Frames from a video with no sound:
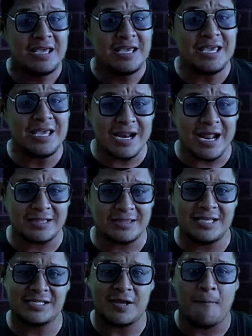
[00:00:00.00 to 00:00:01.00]
y
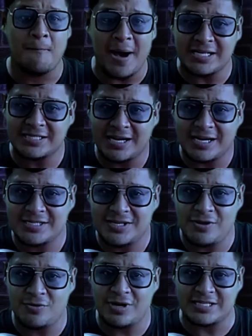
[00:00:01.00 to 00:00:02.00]
gratis vas a
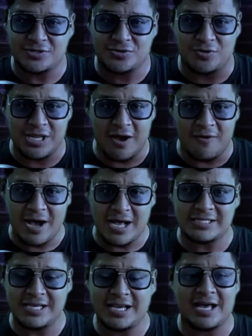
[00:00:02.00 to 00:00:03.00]
recibir una asesoría
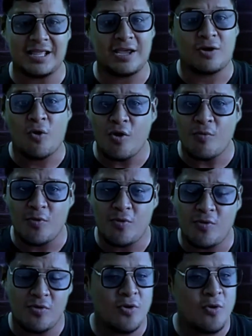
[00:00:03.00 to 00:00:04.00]
básica de cómo